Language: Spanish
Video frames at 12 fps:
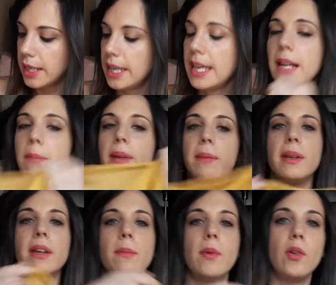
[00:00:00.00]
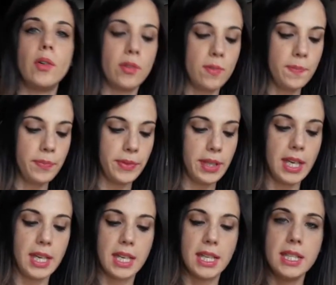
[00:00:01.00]
El primer mono
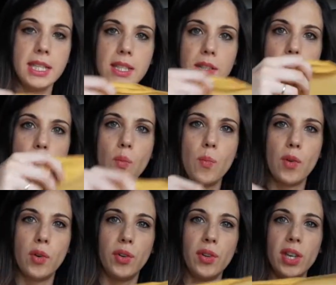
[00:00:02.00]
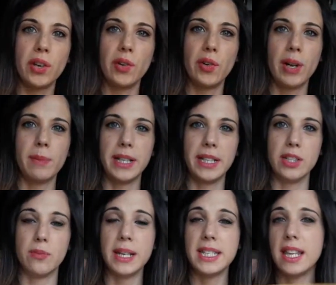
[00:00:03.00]
es un mono de color
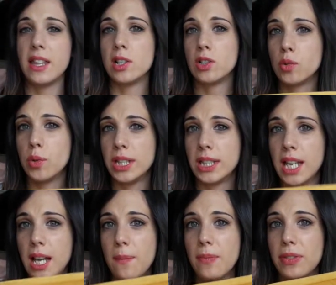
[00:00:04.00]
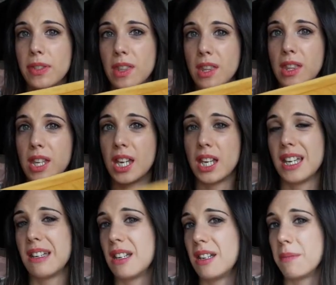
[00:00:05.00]
amarillo. Vais a daros cuenta de
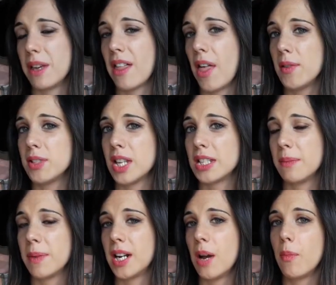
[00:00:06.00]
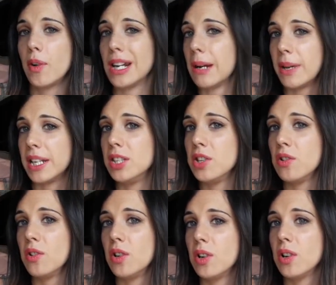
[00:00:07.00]
que eh, me ha dado esta semana por el
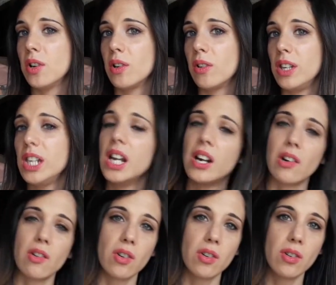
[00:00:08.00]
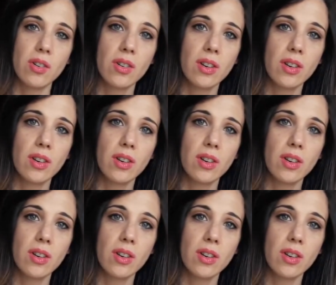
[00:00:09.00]
amarillo y el rojo.